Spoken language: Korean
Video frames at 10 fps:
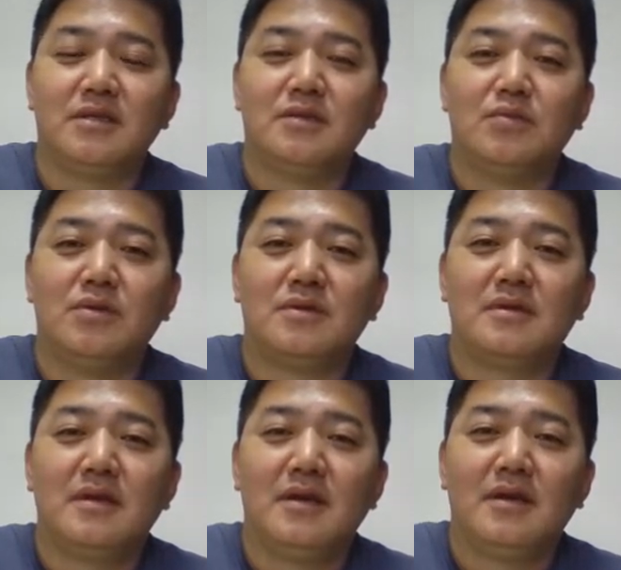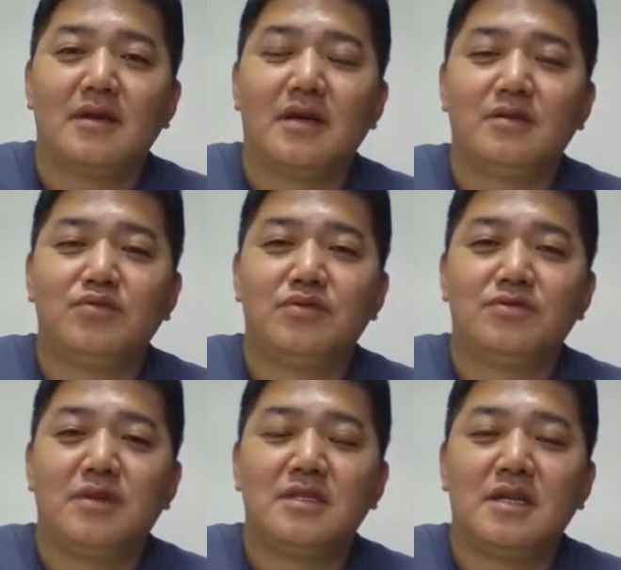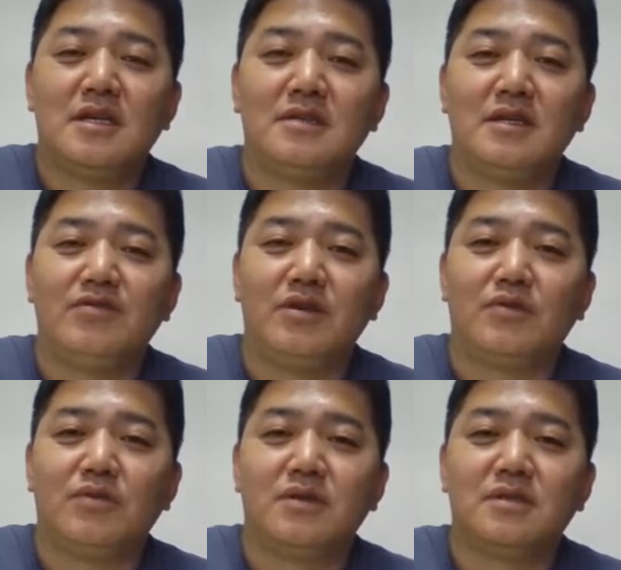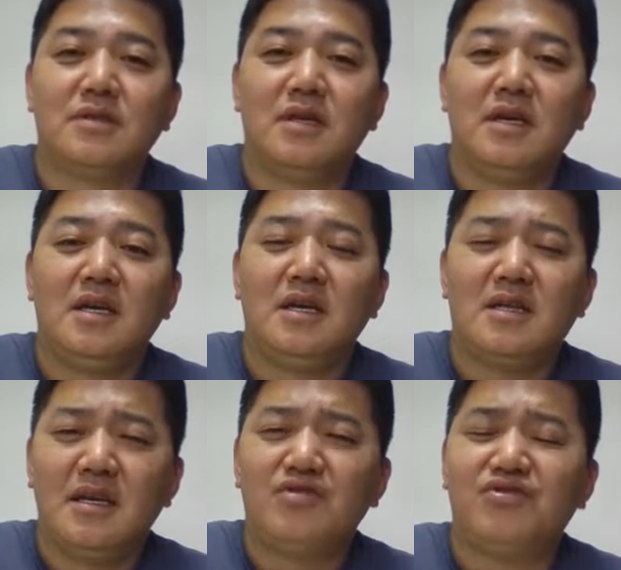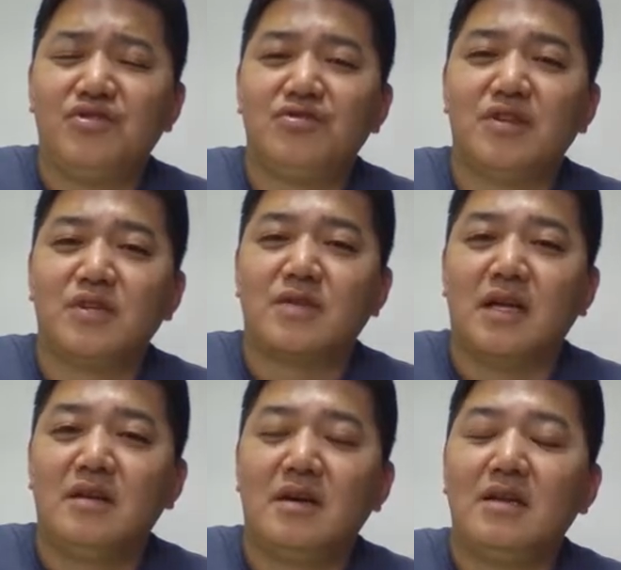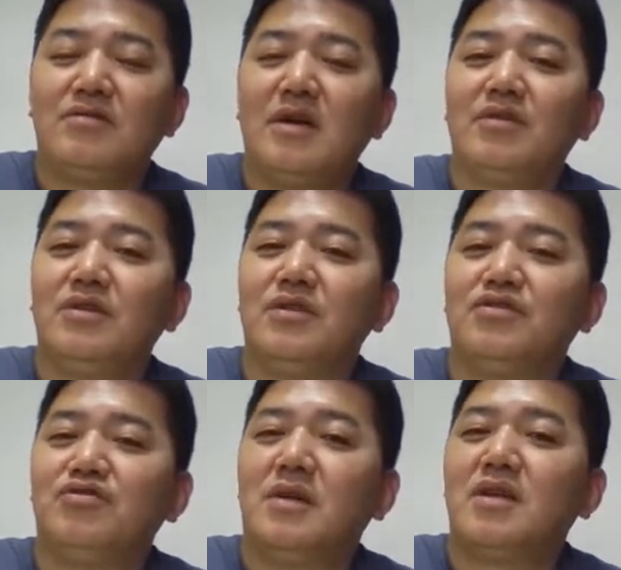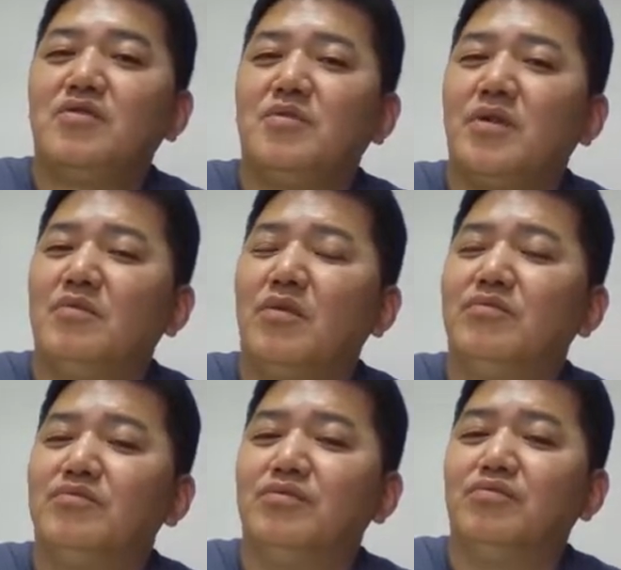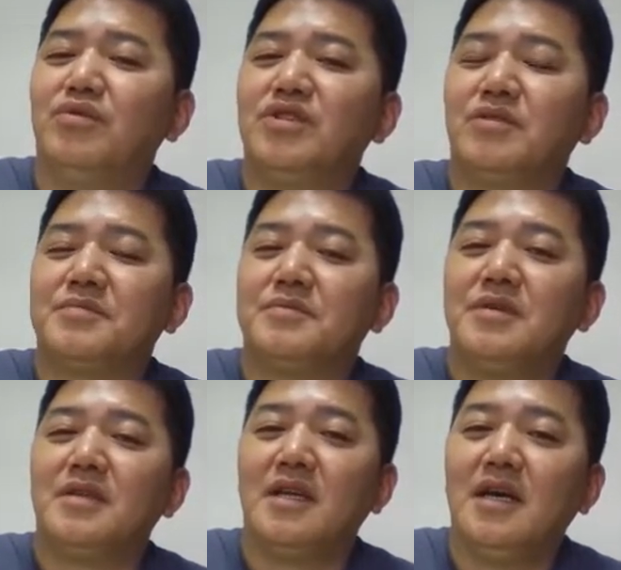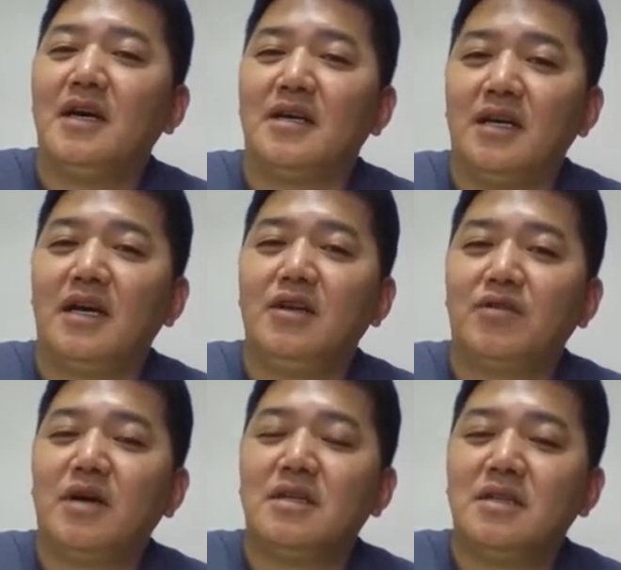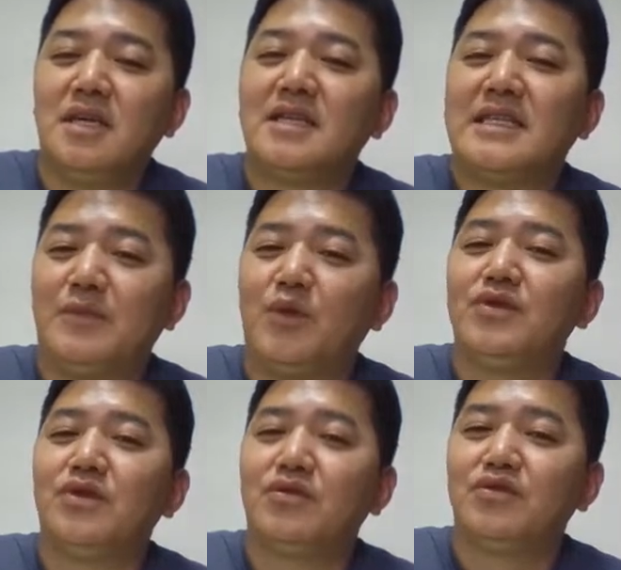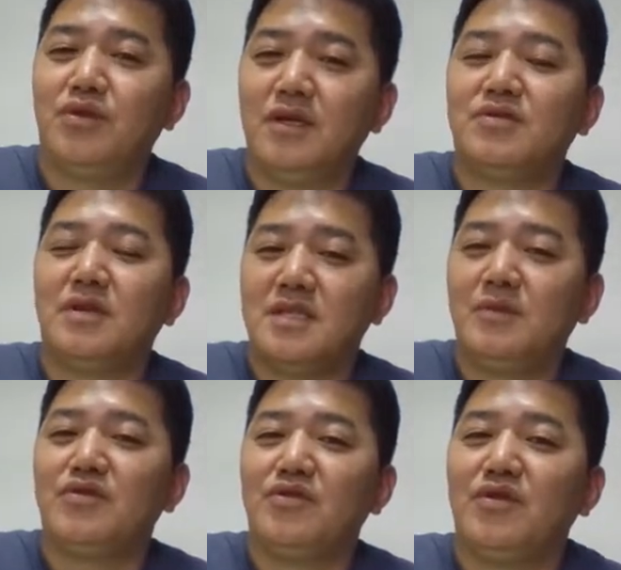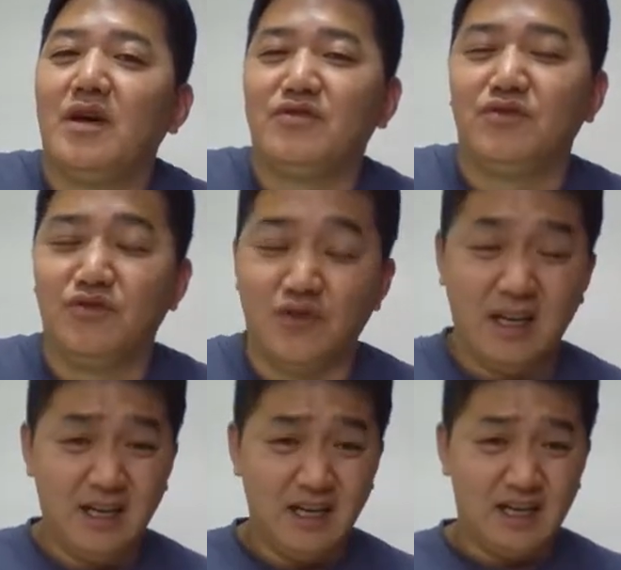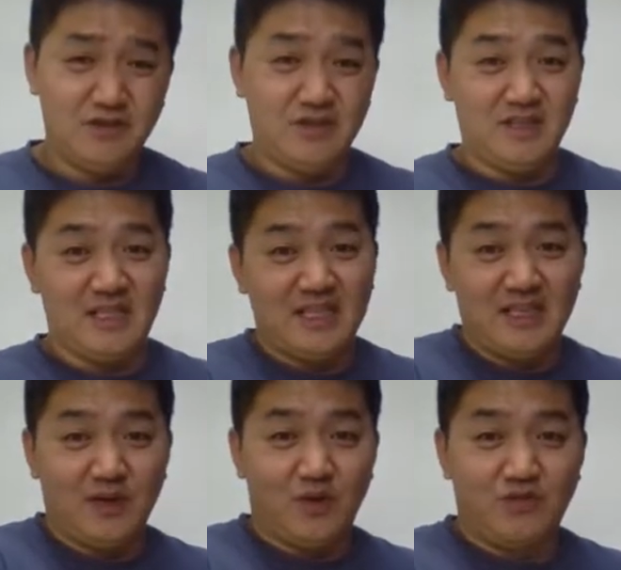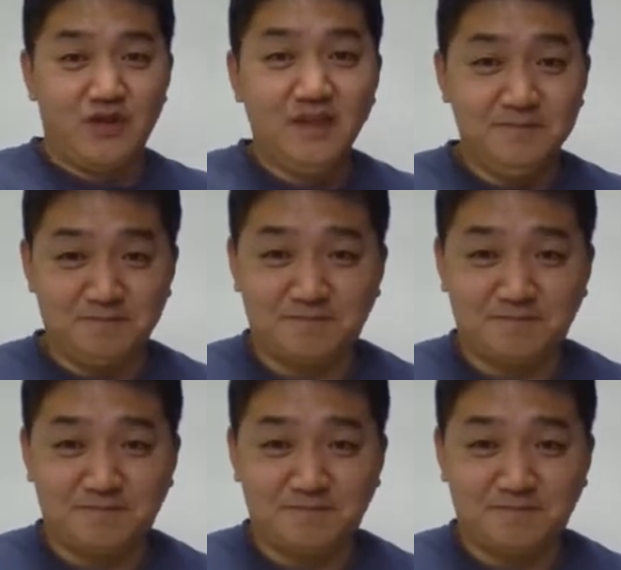그래서 뭐, 가끔 술도 한잔 하는 날도 있고, 그래서 일단은 주중은 계속 달려가려고 하고요. 주말에도 별, 뭐, 무리 뭐, 없으면 그냥 하려고 하는데, 기본적으로 최소한 3일 운동, 하루 운동, 하루 휴식은 지키자 그렇고요.